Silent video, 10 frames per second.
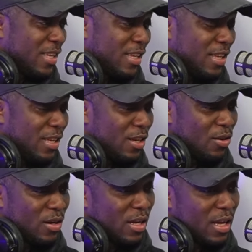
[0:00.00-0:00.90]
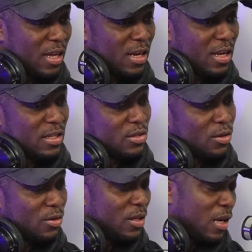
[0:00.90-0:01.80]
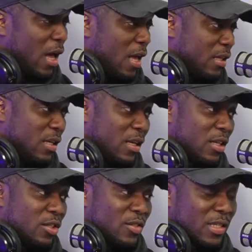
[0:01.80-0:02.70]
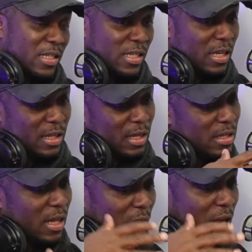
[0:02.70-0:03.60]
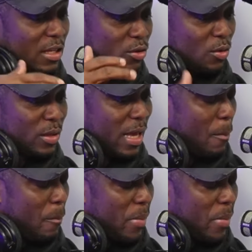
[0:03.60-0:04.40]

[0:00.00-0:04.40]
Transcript: y lo que es el storyline, no sé si esta será la historia